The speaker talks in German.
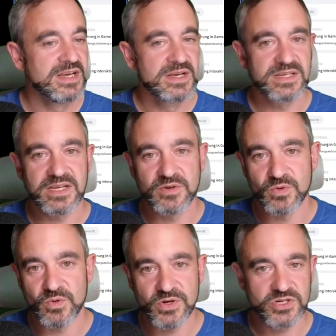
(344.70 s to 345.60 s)

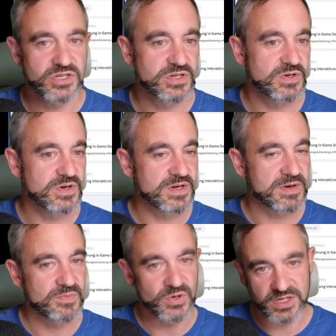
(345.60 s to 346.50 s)
technologische,
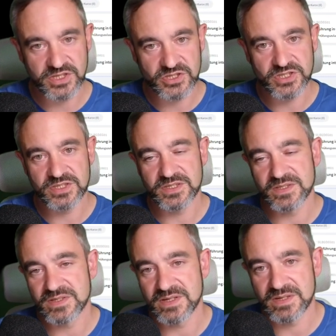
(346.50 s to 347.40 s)
ähm,
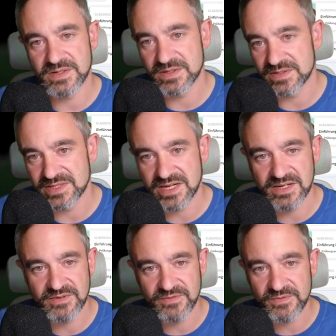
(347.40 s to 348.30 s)
politische äh, äh
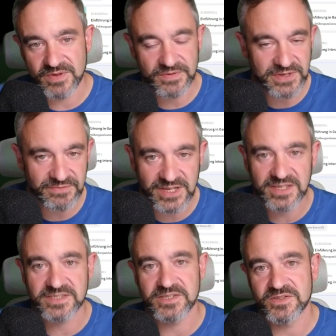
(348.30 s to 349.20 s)
Sachen? Wie, wie, hat
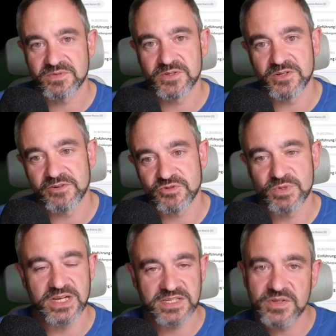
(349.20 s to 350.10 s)
das Auswirkungen auf
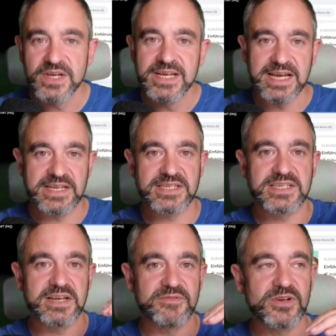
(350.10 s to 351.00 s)
Spieler? Also es ist
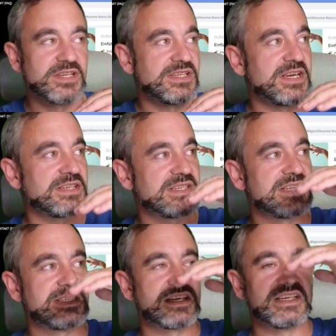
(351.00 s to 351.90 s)
halt wirklich sehr, sehr,
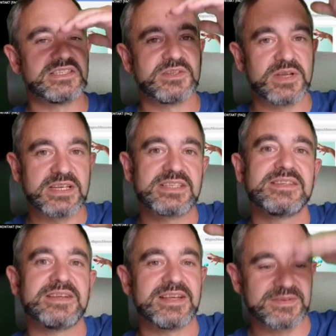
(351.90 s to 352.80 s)
sehr riesen. Es,
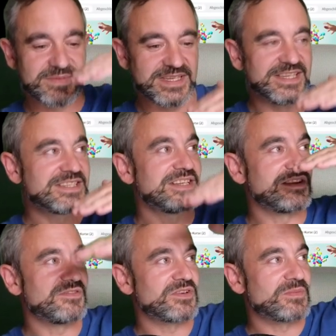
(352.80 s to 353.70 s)
die Liste,
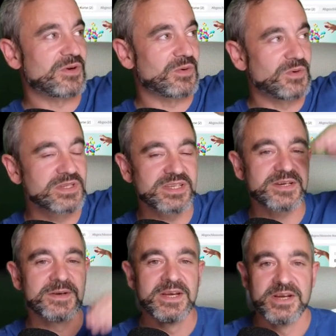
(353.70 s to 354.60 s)
die wird immer
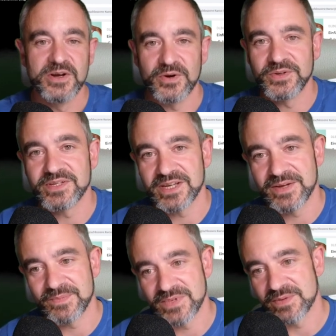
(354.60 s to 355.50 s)
größer und
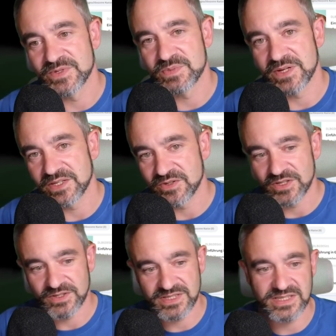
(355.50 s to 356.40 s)
ähm, da muss man natürlich
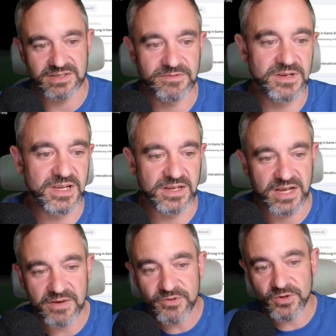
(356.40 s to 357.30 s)
auch sehr, sehr viel lernen.
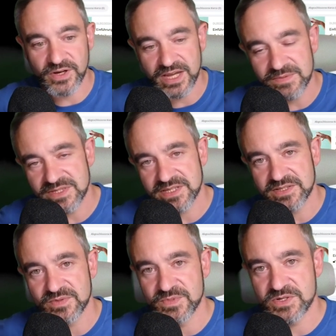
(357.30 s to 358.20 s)
Einführung Game Design
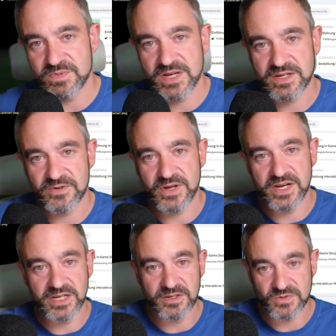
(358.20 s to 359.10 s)
zum Beispiel hat auch
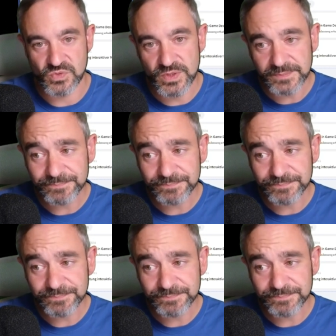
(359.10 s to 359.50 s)
eine Klausur